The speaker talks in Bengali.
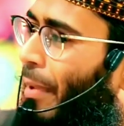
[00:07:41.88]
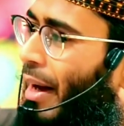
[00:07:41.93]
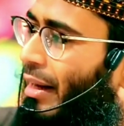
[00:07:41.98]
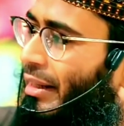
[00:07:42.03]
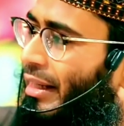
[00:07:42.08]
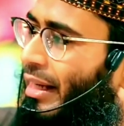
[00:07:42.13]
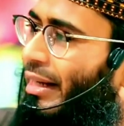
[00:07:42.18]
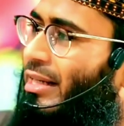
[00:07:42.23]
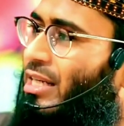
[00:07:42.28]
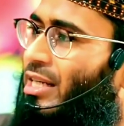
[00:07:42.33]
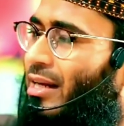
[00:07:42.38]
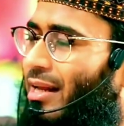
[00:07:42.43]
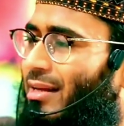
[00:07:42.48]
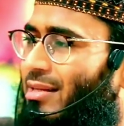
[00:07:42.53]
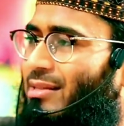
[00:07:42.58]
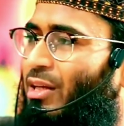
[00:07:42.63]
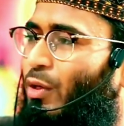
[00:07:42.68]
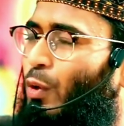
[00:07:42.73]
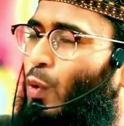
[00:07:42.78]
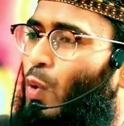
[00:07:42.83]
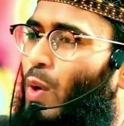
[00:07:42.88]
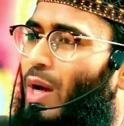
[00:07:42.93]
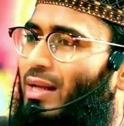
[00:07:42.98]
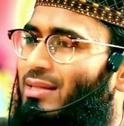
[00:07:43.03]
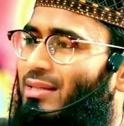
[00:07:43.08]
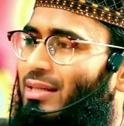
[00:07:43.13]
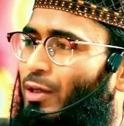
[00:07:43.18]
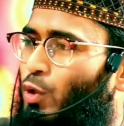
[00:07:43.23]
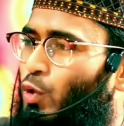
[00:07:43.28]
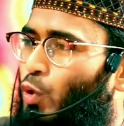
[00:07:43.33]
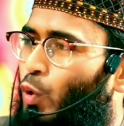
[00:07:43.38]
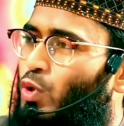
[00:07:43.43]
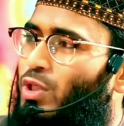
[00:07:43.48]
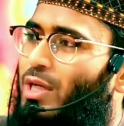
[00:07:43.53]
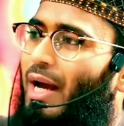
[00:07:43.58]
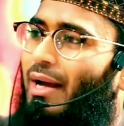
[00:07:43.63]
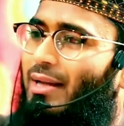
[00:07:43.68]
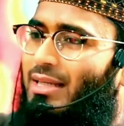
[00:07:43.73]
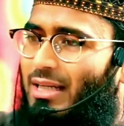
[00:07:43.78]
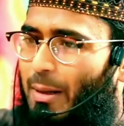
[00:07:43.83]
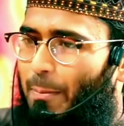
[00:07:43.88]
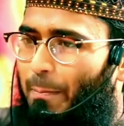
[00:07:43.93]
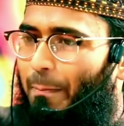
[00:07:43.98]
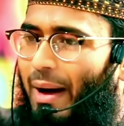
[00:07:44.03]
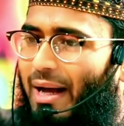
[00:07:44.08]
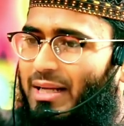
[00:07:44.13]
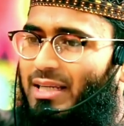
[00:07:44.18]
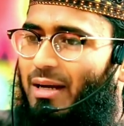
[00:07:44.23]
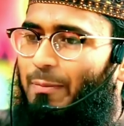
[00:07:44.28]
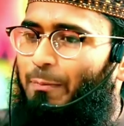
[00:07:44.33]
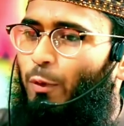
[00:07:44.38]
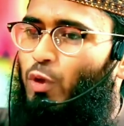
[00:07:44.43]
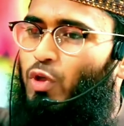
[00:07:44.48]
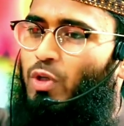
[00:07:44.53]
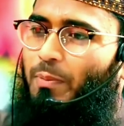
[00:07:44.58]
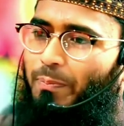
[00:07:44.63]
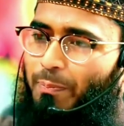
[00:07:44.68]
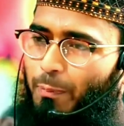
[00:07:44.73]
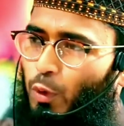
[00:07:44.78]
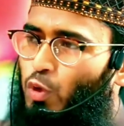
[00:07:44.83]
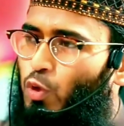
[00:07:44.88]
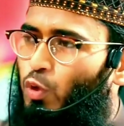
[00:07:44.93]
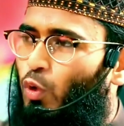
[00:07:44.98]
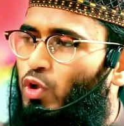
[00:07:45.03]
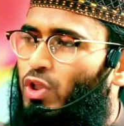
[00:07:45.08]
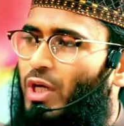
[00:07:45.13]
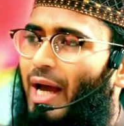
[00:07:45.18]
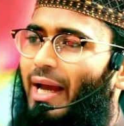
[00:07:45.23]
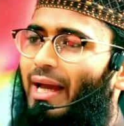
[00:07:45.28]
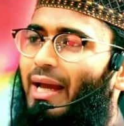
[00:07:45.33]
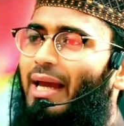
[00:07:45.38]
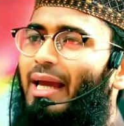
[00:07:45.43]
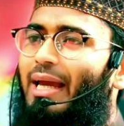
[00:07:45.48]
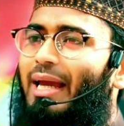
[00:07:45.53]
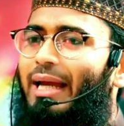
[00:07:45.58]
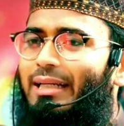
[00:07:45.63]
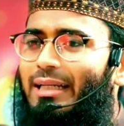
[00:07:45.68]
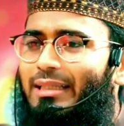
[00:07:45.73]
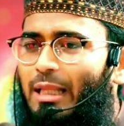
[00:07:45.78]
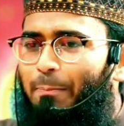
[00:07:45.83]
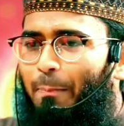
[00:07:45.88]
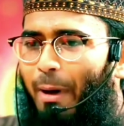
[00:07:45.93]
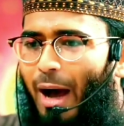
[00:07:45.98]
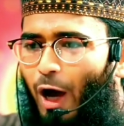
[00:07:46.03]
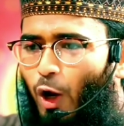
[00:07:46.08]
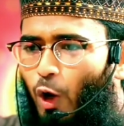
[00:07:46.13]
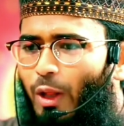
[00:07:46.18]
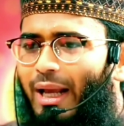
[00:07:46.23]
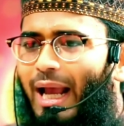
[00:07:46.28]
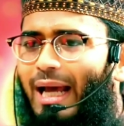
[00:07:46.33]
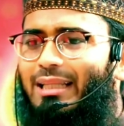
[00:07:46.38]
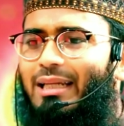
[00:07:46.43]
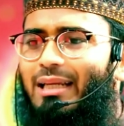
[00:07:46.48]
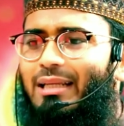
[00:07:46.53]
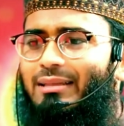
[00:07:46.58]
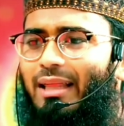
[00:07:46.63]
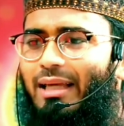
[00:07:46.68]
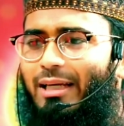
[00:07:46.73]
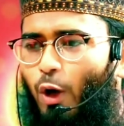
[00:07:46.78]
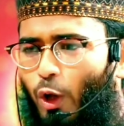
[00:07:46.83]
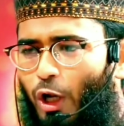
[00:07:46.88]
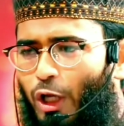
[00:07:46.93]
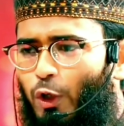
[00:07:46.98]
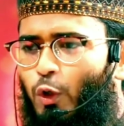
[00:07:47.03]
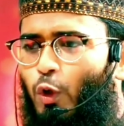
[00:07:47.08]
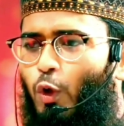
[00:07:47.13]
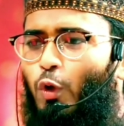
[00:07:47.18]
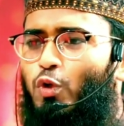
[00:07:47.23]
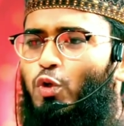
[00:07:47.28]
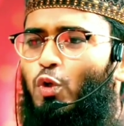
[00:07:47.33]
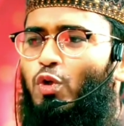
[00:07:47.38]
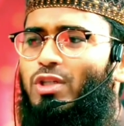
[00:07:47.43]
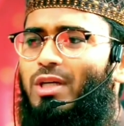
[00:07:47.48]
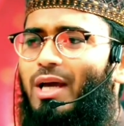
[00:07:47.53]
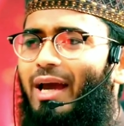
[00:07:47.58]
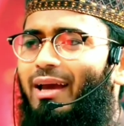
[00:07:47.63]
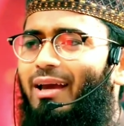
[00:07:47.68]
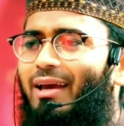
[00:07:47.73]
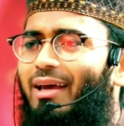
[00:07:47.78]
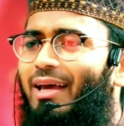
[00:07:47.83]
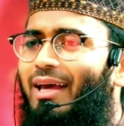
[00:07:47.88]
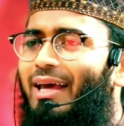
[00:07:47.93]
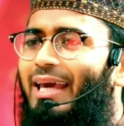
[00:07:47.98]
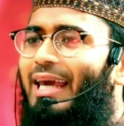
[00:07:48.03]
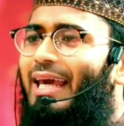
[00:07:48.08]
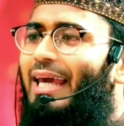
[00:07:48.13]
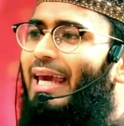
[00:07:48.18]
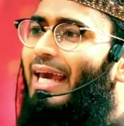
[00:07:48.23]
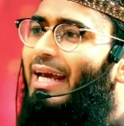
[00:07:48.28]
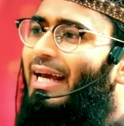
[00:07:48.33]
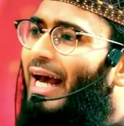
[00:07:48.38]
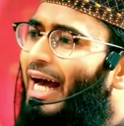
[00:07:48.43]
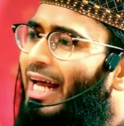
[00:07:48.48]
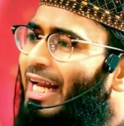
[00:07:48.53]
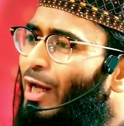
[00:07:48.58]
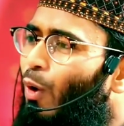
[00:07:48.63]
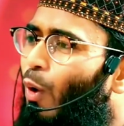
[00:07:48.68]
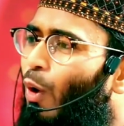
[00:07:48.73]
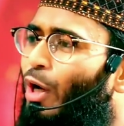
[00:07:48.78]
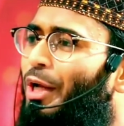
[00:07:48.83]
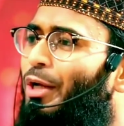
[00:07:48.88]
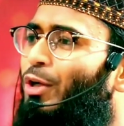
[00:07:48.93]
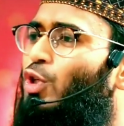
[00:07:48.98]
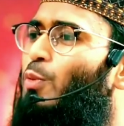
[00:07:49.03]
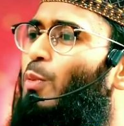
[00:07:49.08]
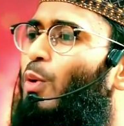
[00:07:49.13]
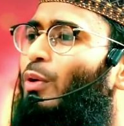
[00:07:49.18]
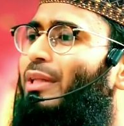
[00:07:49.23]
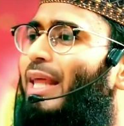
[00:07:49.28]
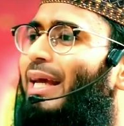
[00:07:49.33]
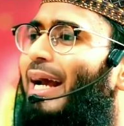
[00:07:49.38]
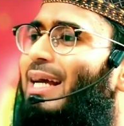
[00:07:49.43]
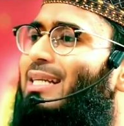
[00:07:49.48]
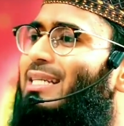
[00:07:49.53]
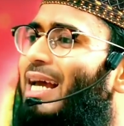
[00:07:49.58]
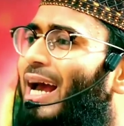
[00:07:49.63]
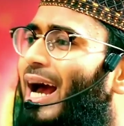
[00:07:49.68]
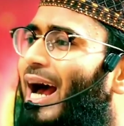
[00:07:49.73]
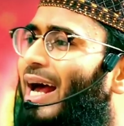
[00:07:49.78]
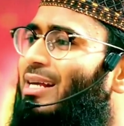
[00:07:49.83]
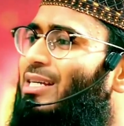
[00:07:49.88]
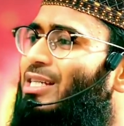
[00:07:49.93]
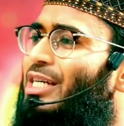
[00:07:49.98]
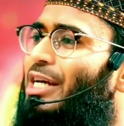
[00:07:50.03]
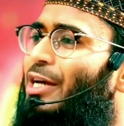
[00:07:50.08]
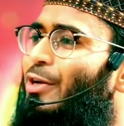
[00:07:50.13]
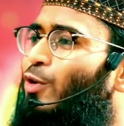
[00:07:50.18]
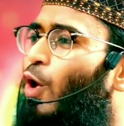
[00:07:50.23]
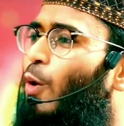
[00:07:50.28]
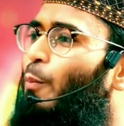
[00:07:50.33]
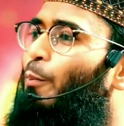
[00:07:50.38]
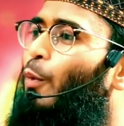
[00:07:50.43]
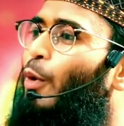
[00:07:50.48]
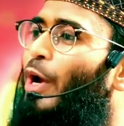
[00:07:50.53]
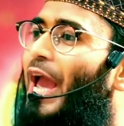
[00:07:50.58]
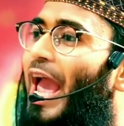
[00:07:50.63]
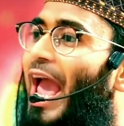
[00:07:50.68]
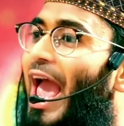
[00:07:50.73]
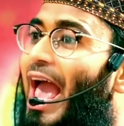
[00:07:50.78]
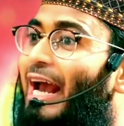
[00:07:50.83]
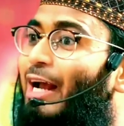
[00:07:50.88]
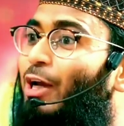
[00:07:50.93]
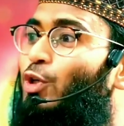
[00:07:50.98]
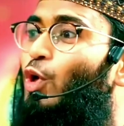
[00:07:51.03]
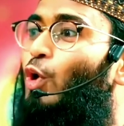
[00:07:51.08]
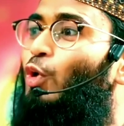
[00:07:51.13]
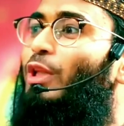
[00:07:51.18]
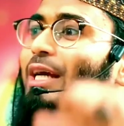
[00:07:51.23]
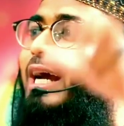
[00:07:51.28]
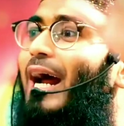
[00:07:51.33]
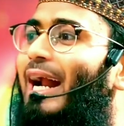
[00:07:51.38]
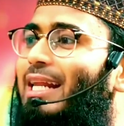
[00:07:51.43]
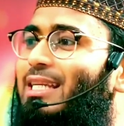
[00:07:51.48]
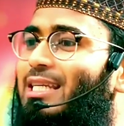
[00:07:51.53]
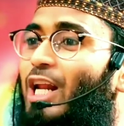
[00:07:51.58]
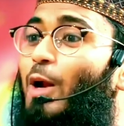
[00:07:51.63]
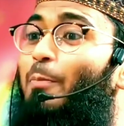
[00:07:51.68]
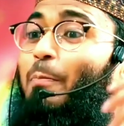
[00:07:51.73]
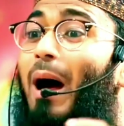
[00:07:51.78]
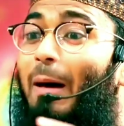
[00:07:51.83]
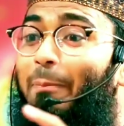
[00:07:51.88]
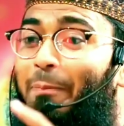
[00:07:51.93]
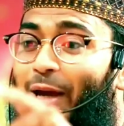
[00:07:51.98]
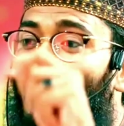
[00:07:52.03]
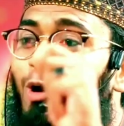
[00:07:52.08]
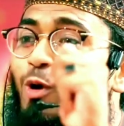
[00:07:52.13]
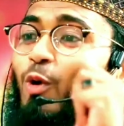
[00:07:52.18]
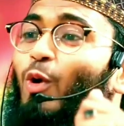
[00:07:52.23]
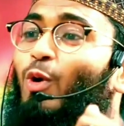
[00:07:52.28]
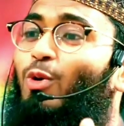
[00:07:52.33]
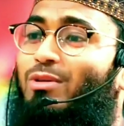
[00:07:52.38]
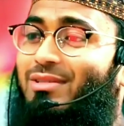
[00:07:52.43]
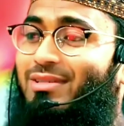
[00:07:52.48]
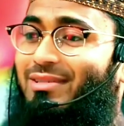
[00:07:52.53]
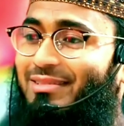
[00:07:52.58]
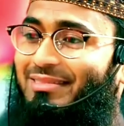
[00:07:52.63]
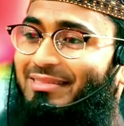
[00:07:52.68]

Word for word: পার্কের যে রাস্তাগুলো আছে সোজা যেটা বাজার পর্যন্ত যায় এটাতে ভালোই গ্যাদারিং থাকে অনেক লোকজন যায় এখানে অনেক যুবক দেখা যায় আশি নব্বই একশোতে গাড়ি চালার বাপের রোড